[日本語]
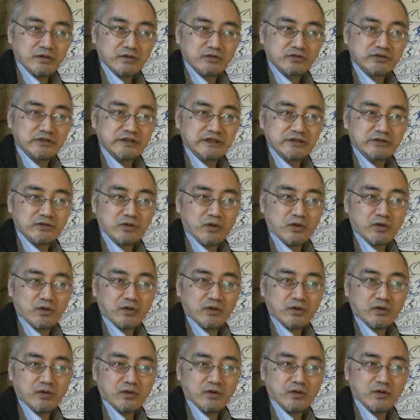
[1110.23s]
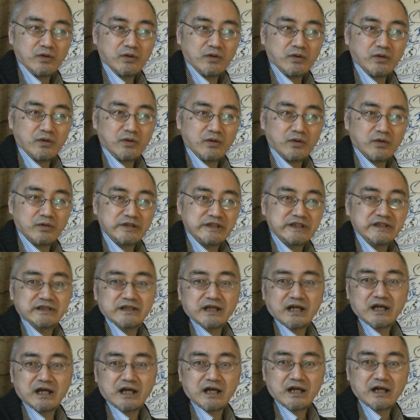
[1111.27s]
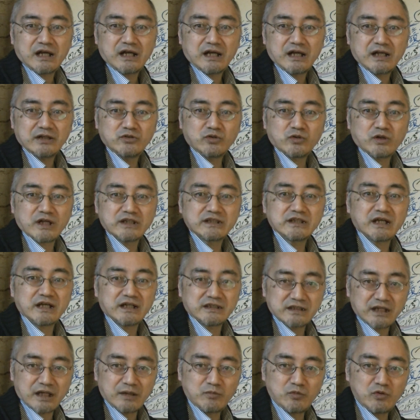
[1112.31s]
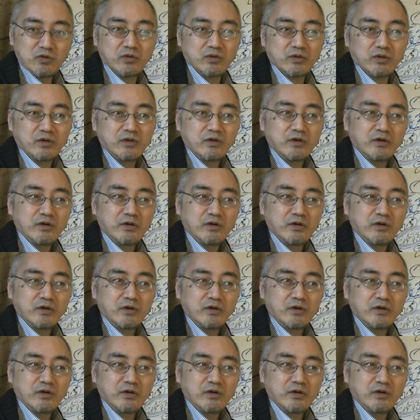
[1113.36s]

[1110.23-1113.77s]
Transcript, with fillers: 国のリーダーの方々も、